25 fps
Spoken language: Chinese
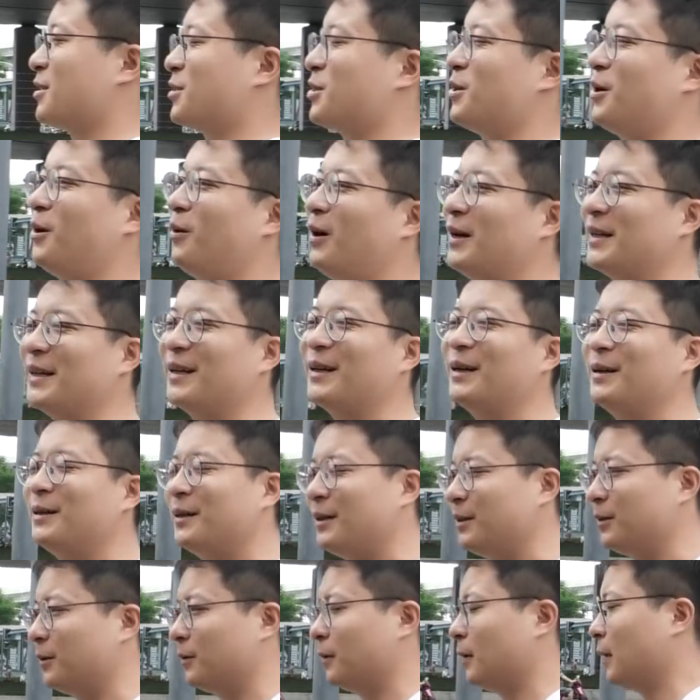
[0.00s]
四川话也能
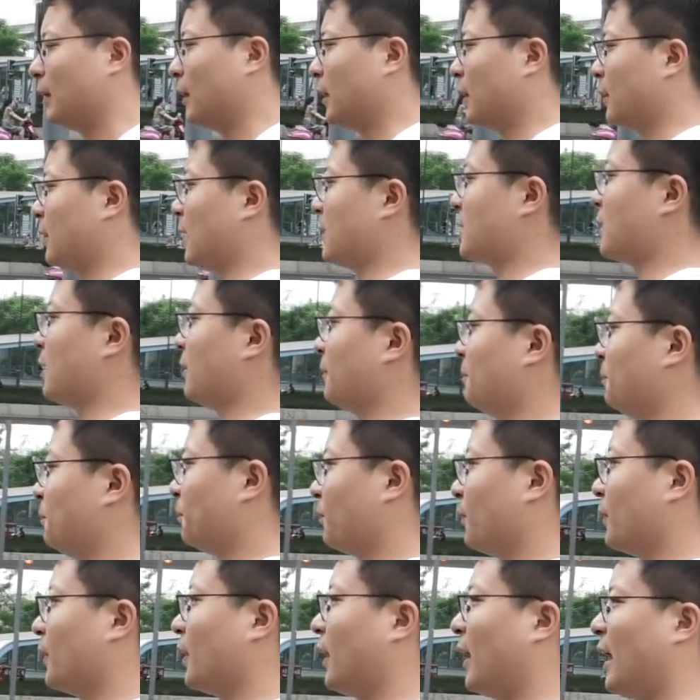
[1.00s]
听懂，但是
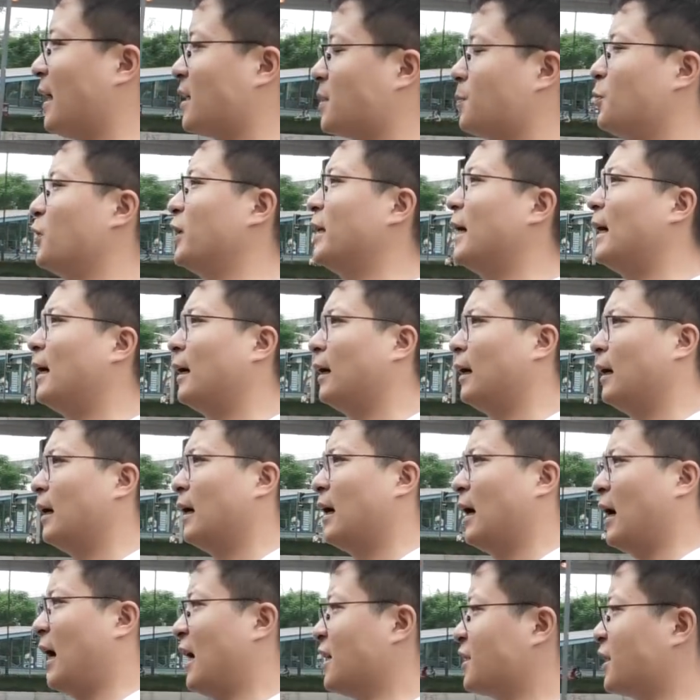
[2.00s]
还是不一样，
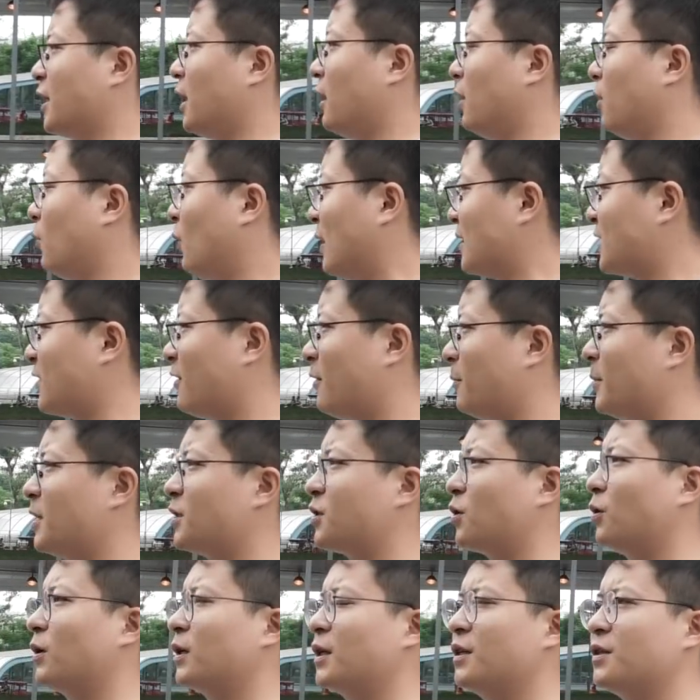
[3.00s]
还是要往这方
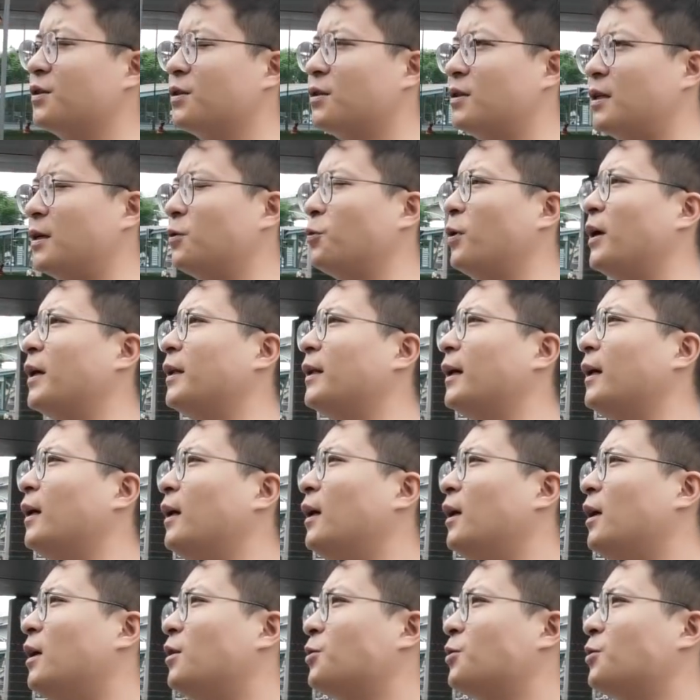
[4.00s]
面走的更深远一点。